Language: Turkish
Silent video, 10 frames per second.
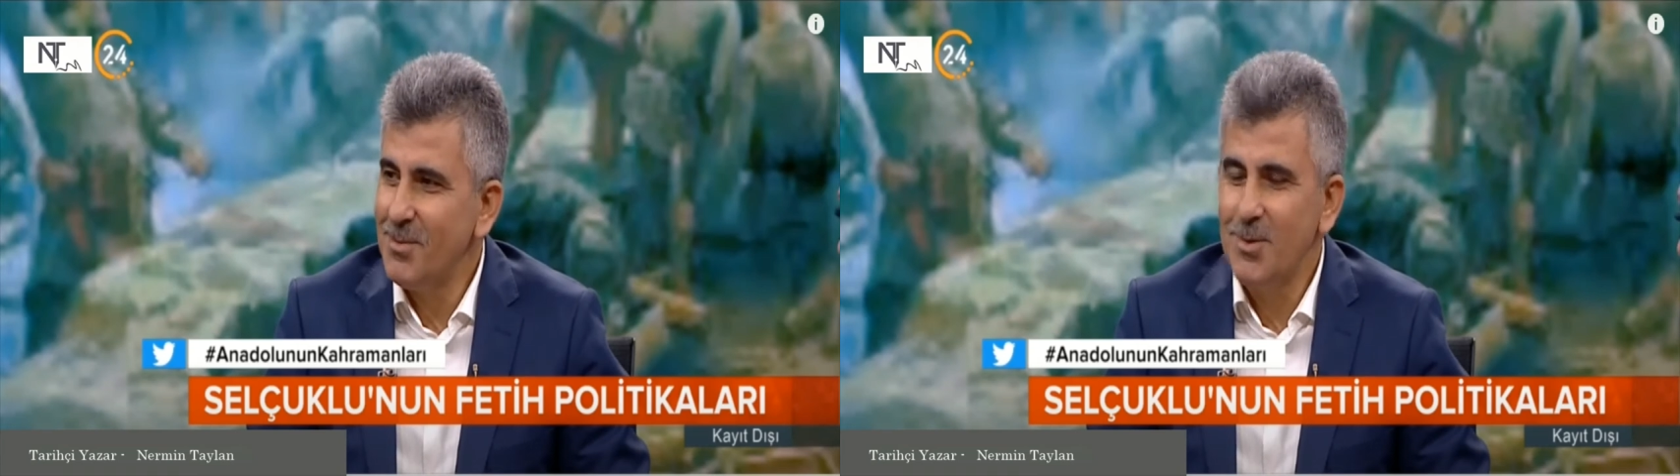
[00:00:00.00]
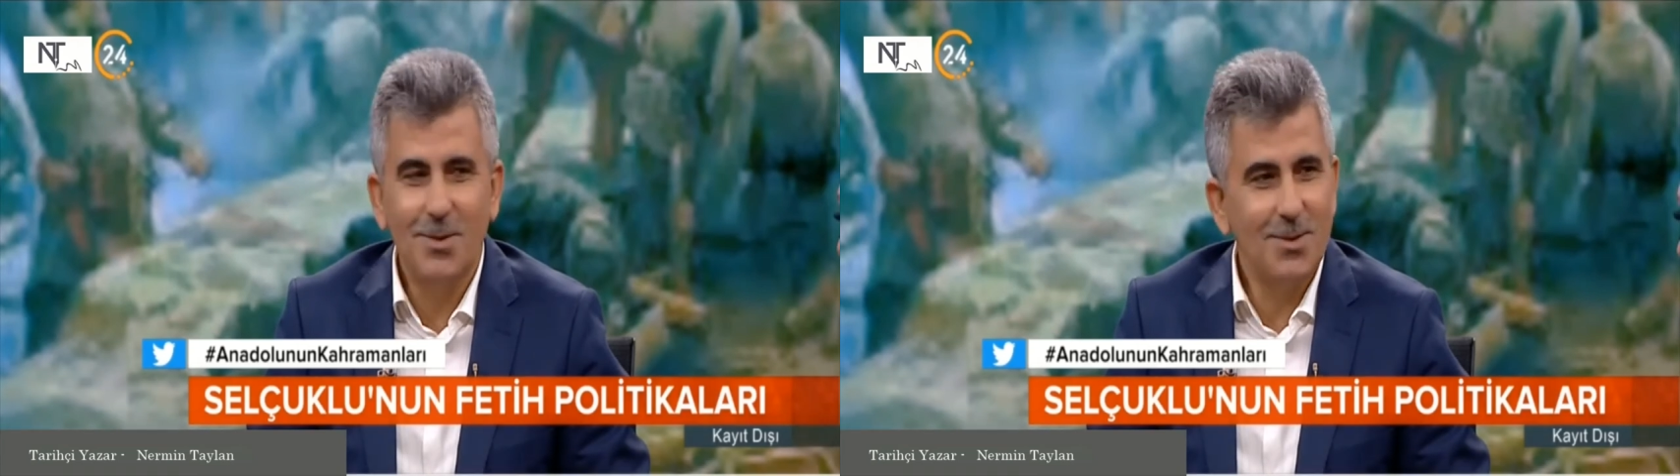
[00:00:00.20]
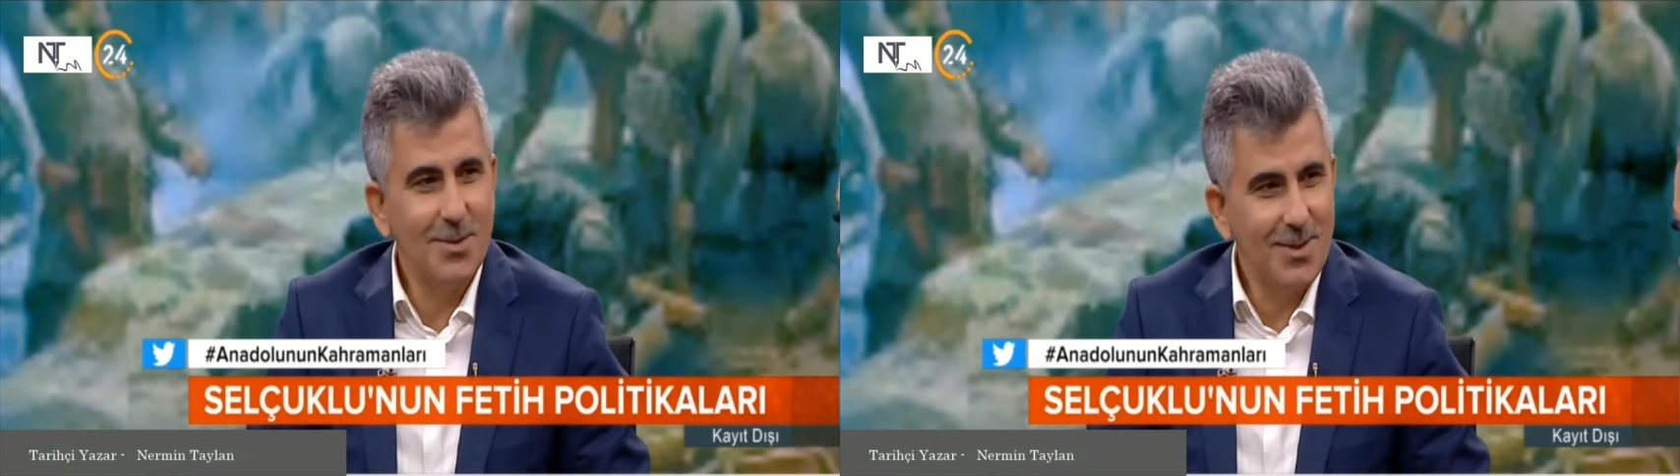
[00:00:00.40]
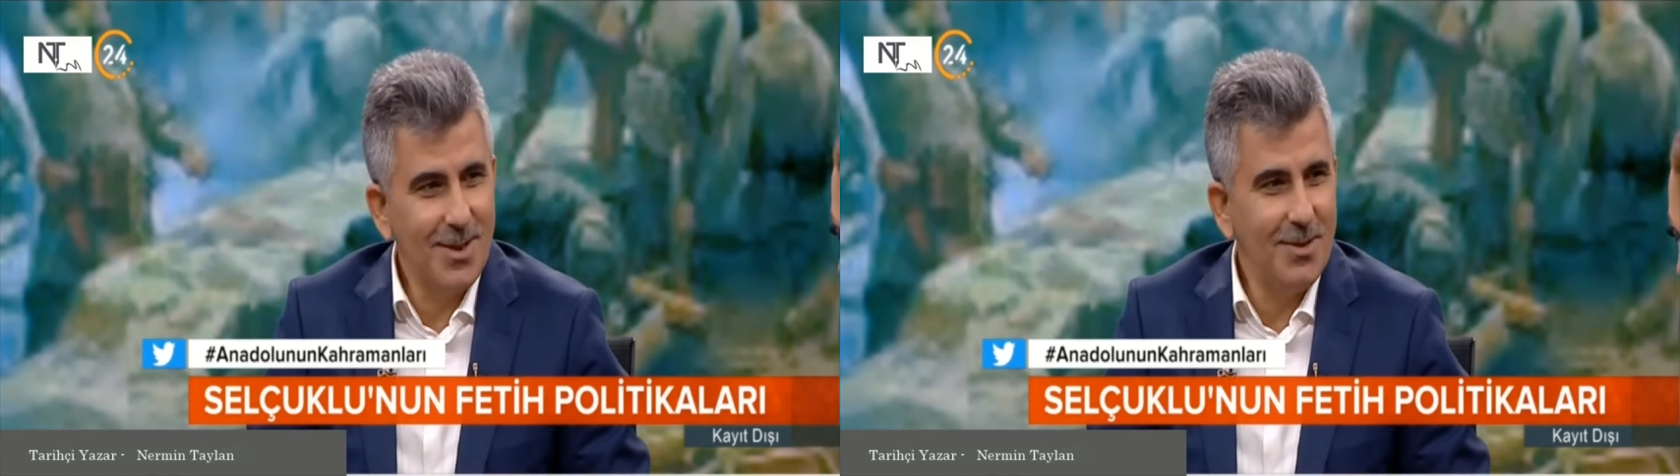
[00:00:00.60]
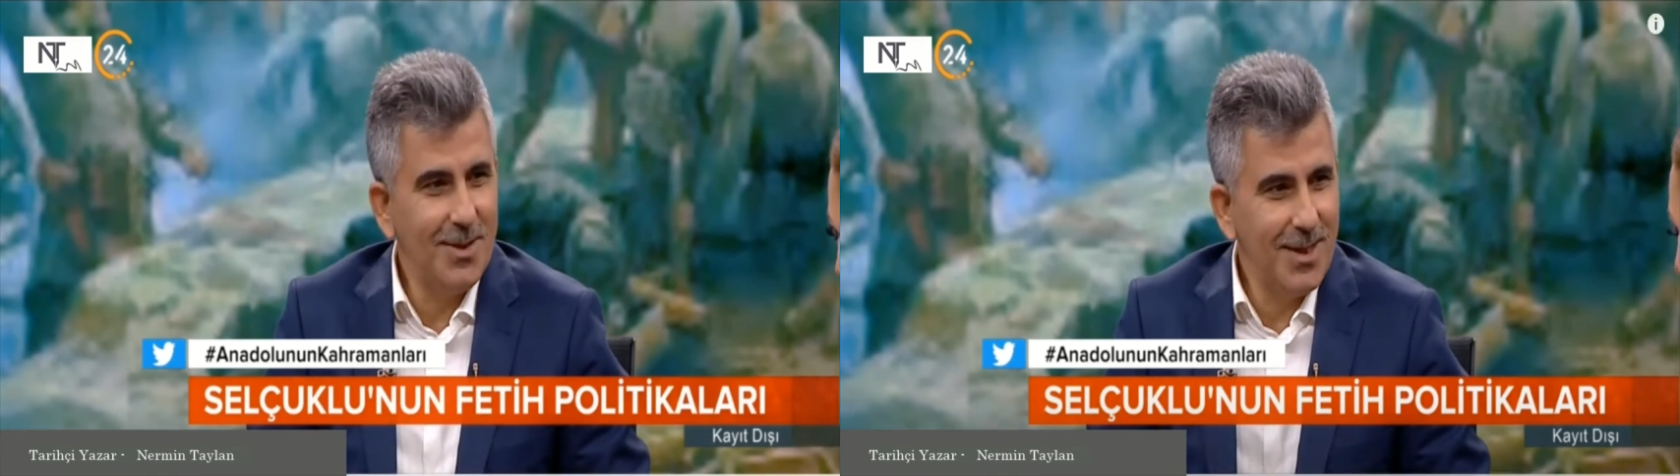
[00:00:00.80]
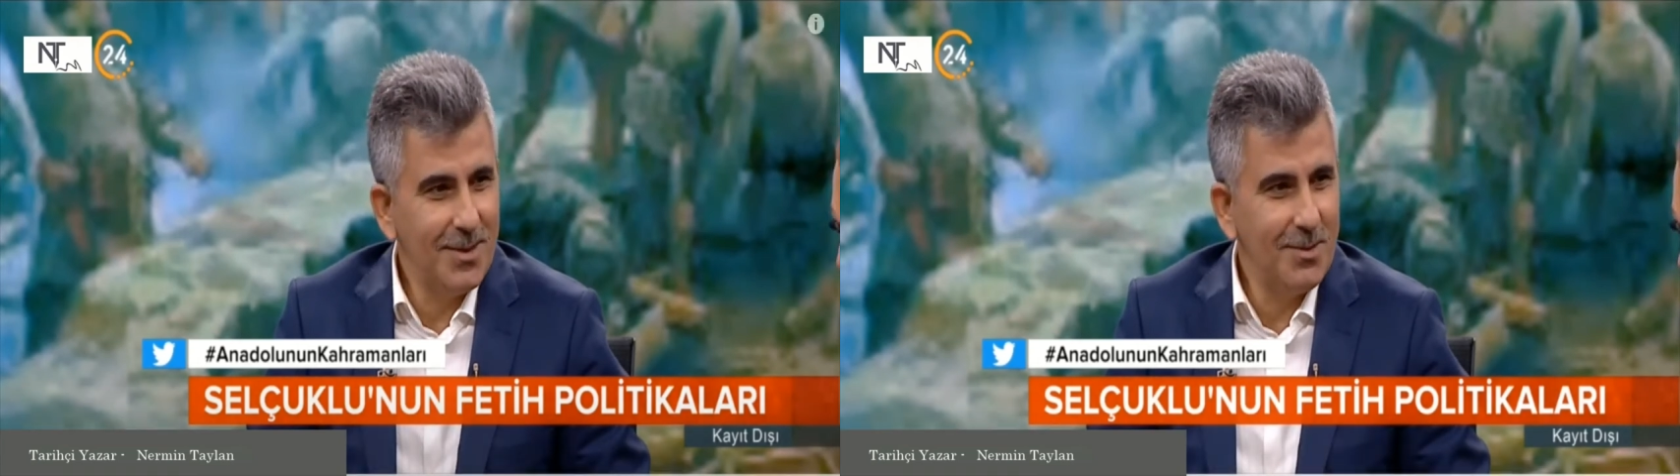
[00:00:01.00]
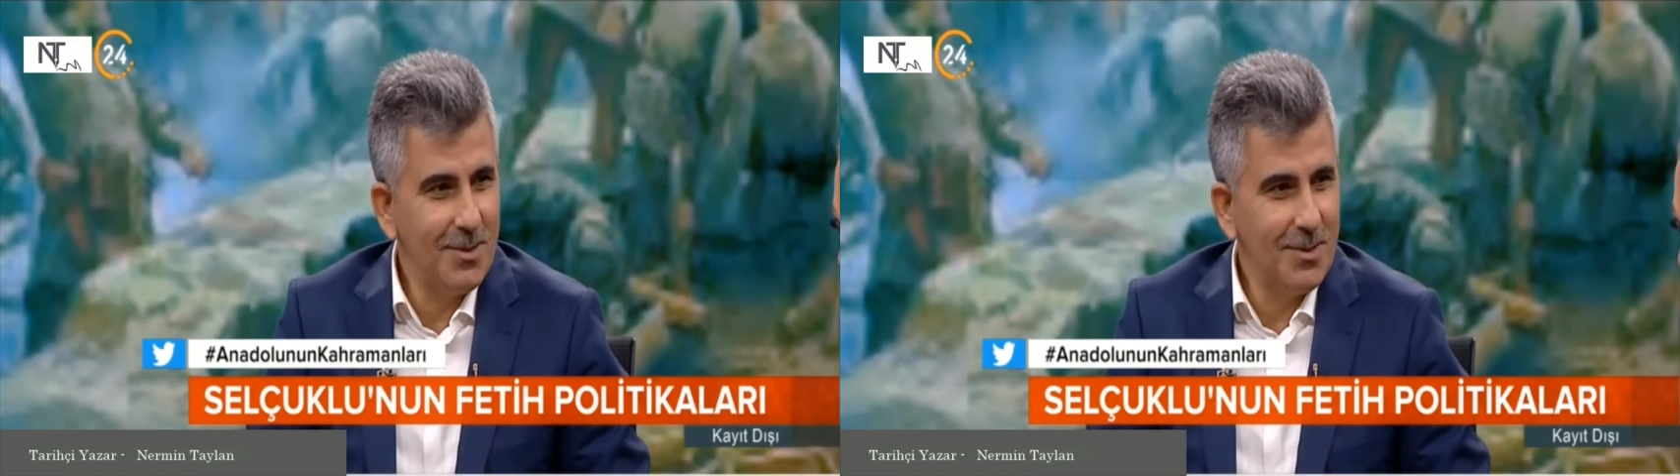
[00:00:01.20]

büyük sultan olarak